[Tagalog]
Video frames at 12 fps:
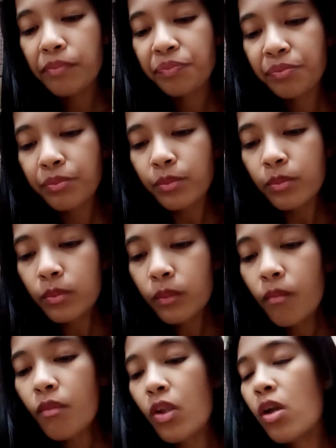Eh.
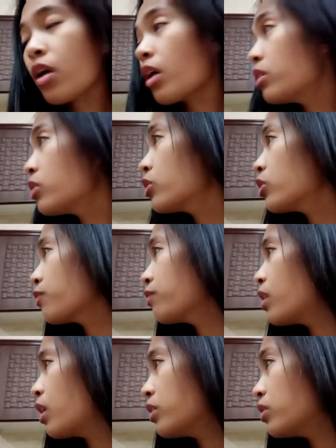Kain it turn off
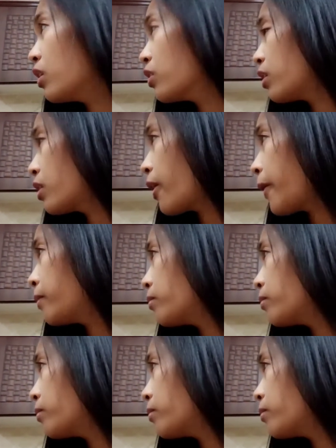the light there, anak.